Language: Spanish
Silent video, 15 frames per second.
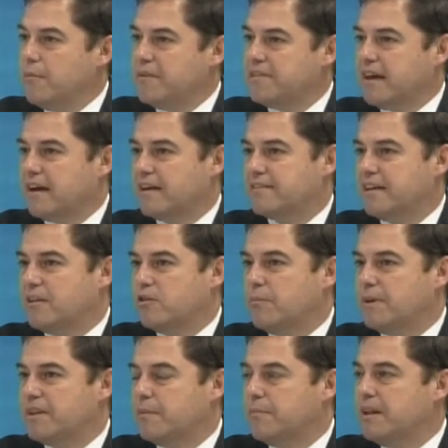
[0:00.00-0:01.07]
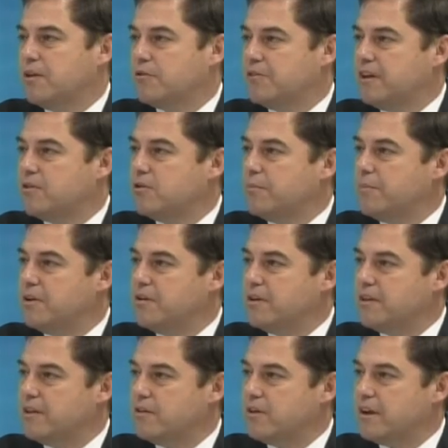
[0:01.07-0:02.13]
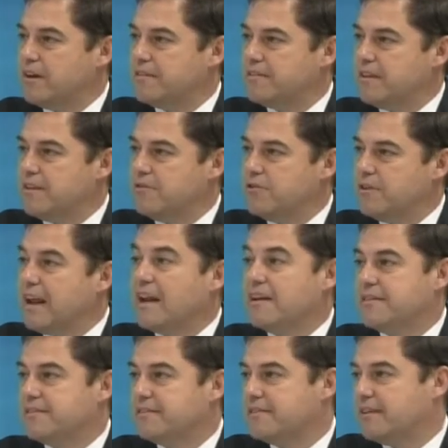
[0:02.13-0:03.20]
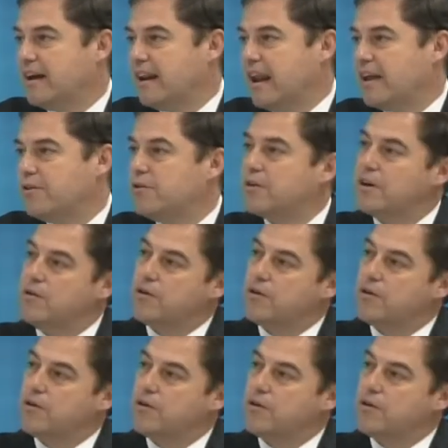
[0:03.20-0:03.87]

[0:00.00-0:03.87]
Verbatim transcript: están gastando más de 1.200 millones de dólares adicionales al año que lo